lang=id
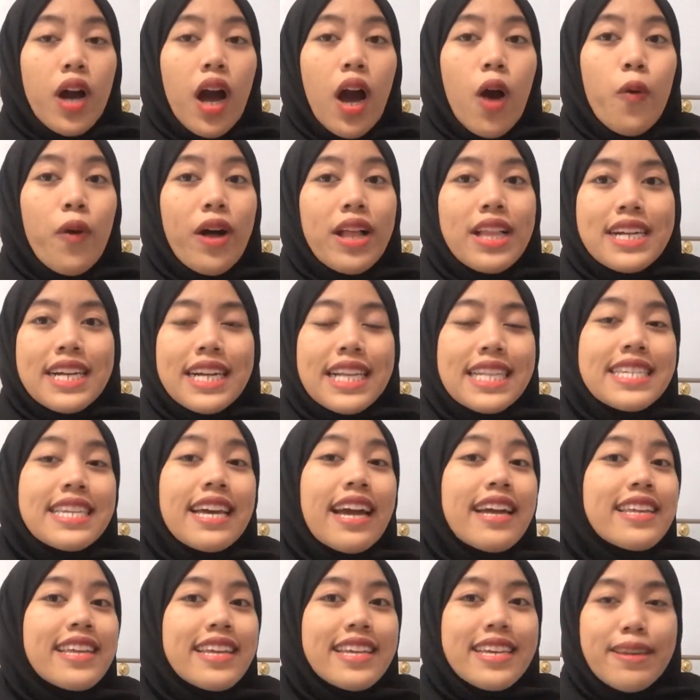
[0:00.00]
awal
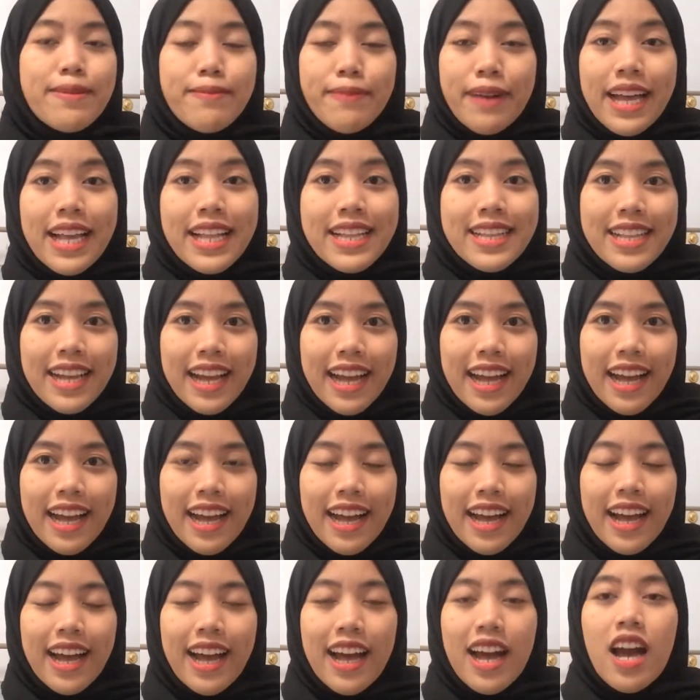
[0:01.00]
kerjanya
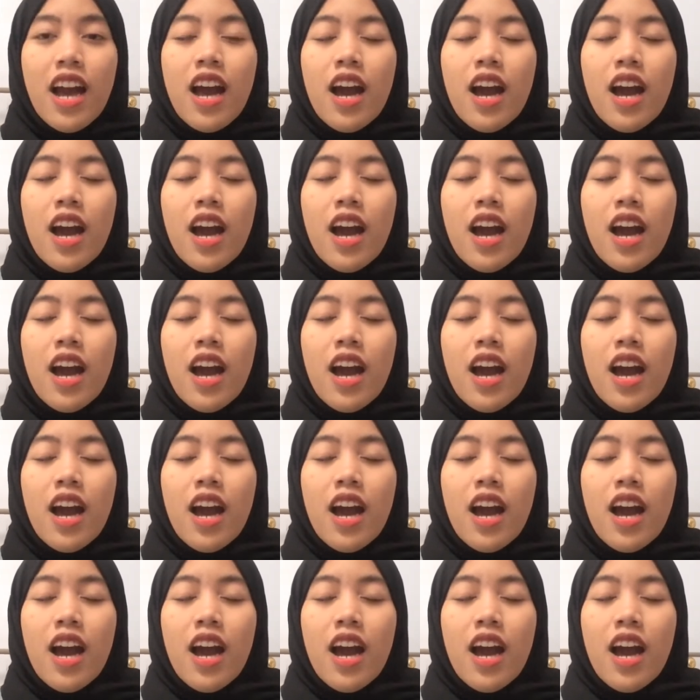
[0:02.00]
gimana